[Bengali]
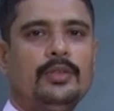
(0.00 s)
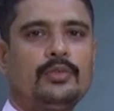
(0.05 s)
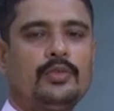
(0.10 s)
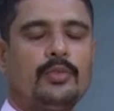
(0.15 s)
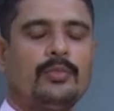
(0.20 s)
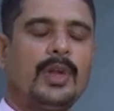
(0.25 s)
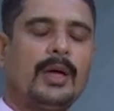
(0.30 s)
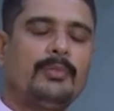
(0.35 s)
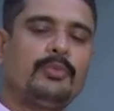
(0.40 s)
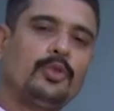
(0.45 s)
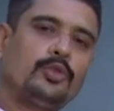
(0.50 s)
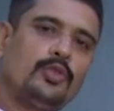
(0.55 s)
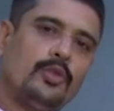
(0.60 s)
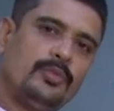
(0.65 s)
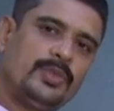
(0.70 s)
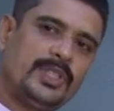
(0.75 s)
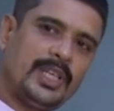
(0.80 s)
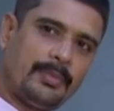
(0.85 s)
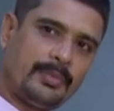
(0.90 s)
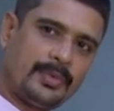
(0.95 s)
তোমরা প্রথম
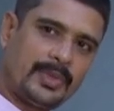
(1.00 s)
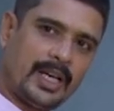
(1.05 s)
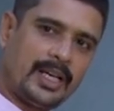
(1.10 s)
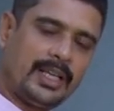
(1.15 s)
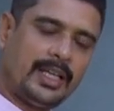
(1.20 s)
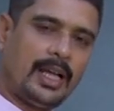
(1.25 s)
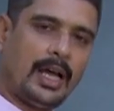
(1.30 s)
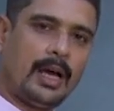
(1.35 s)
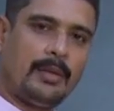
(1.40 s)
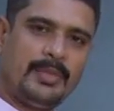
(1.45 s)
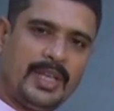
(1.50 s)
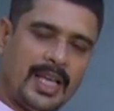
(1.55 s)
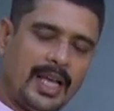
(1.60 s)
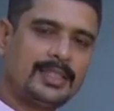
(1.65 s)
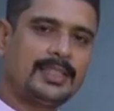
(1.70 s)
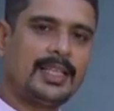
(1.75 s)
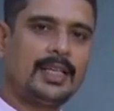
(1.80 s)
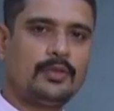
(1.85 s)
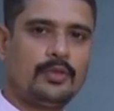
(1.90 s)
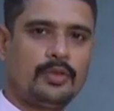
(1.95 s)
চ্যাপ্টারে আমি
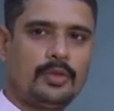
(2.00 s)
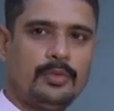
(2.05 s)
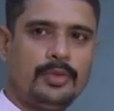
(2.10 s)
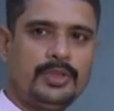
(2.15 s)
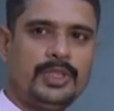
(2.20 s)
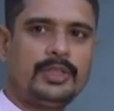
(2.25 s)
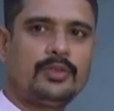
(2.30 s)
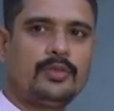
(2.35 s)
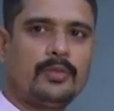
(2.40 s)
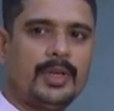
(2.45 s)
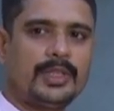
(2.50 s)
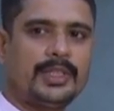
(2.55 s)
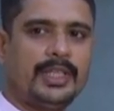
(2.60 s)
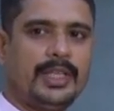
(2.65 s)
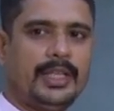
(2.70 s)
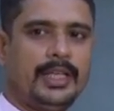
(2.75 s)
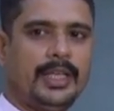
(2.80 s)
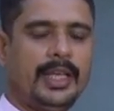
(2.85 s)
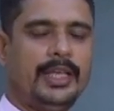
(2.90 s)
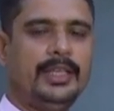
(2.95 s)
আশা করব যে
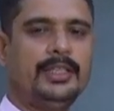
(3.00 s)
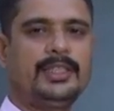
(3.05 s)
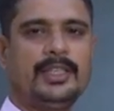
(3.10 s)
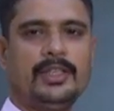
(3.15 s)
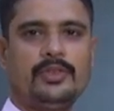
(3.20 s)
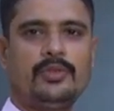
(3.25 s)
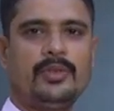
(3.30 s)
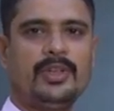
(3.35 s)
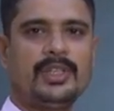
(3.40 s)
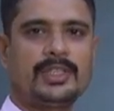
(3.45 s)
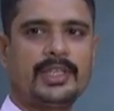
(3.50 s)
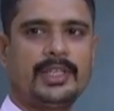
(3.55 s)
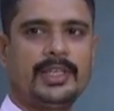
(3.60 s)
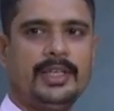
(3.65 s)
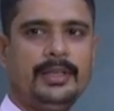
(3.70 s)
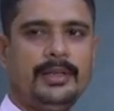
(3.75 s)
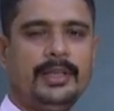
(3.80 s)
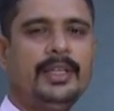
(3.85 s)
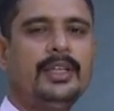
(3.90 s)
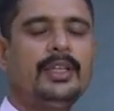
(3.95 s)
তোমাদের এই
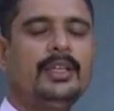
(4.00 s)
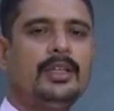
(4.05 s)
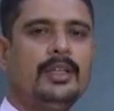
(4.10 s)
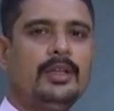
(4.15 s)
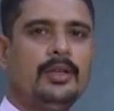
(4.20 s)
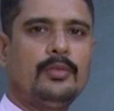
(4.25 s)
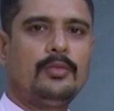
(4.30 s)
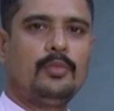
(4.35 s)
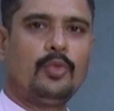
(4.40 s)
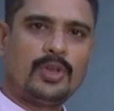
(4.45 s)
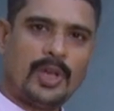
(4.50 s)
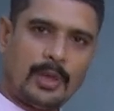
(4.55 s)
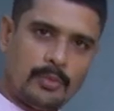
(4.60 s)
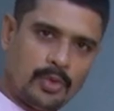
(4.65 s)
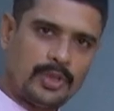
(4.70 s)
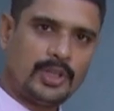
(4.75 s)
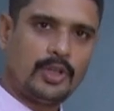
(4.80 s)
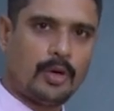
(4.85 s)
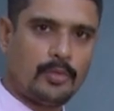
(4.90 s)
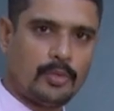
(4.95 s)
সিচুয়েশনে
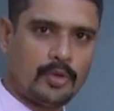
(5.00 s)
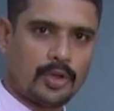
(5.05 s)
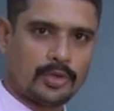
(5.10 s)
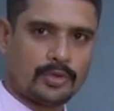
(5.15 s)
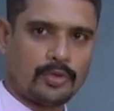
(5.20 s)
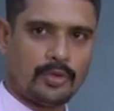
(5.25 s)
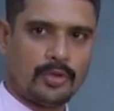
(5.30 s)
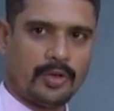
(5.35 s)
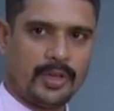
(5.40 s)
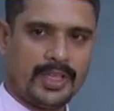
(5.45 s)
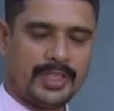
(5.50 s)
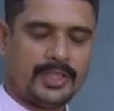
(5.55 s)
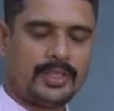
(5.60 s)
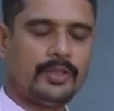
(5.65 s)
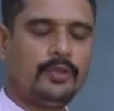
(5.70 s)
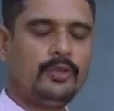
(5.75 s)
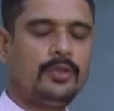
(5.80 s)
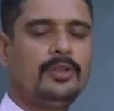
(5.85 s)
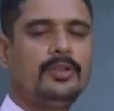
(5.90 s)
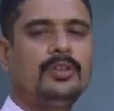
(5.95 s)
মোটামুটি অবগত হয়েছ
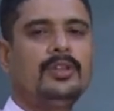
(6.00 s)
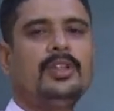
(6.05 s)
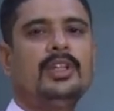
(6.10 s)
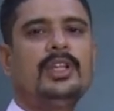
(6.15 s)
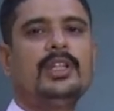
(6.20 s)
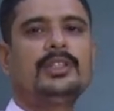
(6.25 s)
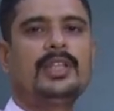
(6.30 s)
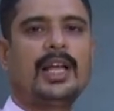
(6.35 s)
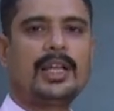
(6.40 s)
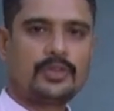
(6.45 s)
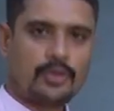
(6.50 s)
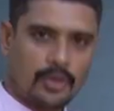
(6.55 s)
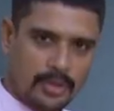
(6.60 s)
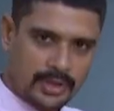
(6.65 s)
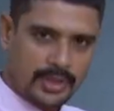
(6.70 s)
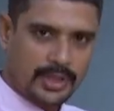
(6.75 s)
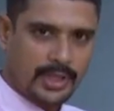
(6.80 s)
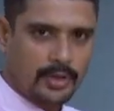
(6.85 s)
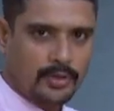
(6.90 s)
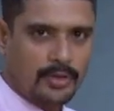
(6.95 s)
তা
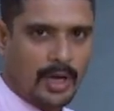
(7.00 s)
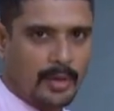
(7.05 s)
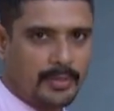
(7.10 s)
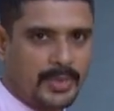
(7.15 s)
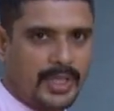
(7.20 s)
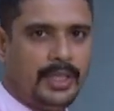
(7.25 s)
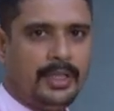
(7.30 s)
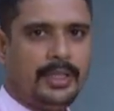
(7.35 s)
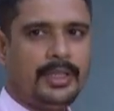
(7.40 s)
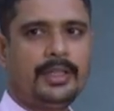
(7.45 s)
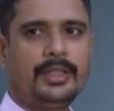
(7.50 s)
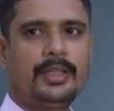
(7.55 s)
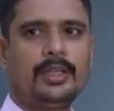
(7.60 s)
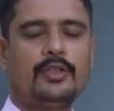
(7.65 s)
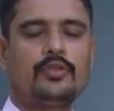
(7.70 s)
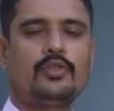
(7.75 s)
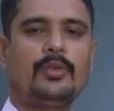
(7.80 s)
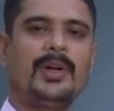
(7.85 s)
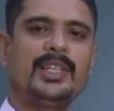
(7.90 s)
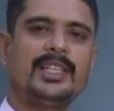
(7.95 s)
সত্ত্বেও আমি
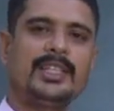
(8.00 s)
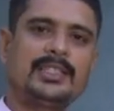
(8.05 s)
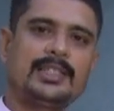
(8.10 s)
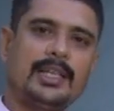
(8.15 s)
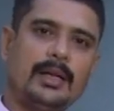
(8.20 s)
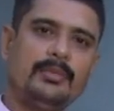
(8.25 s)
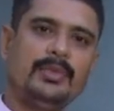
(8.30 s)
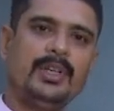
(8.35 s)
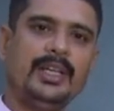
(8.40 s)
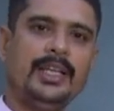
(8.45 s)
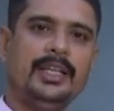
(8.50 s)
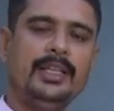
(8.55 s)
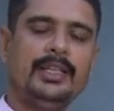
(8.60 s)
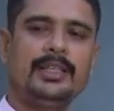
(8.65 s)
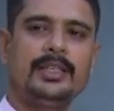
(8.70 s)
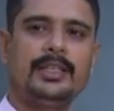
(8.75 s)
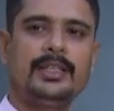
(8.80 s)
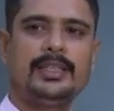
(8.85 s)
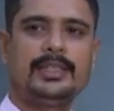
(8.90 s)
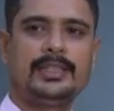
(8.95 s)
তোমাদের সামনে
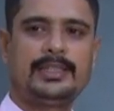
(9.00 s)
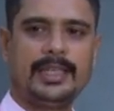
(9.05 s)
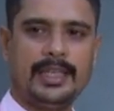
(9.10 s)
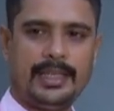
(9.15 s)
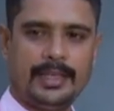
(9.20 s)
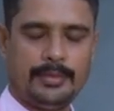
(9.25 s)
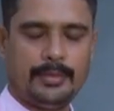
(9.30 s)
সেই